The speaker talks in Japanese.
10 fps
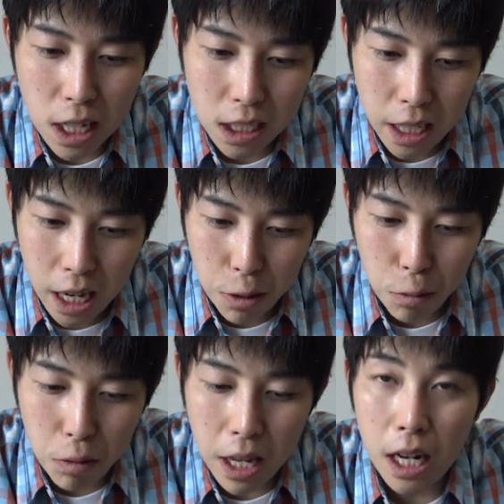ガチャで
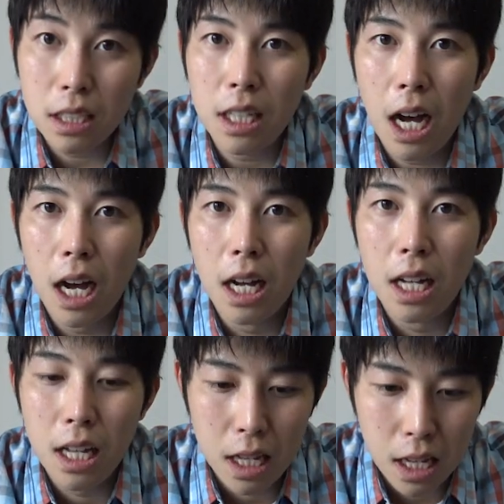この
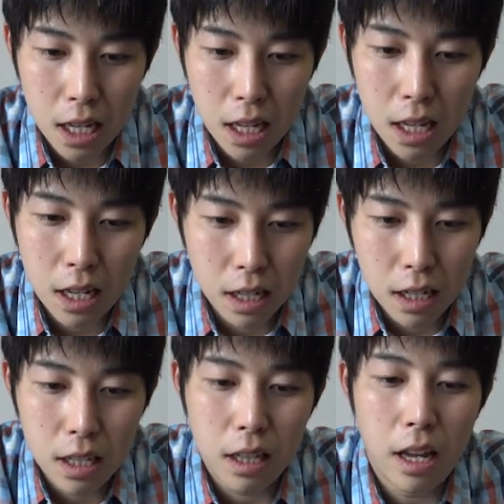
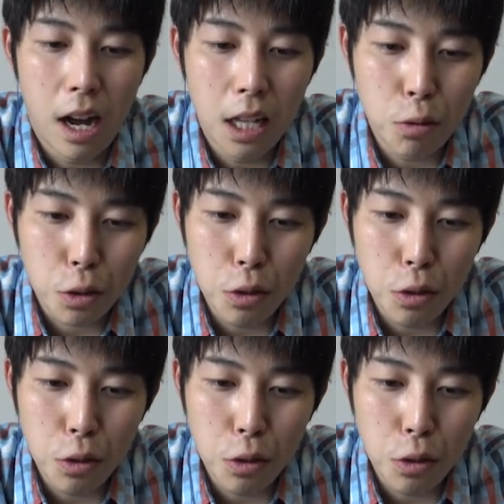キャラクターであと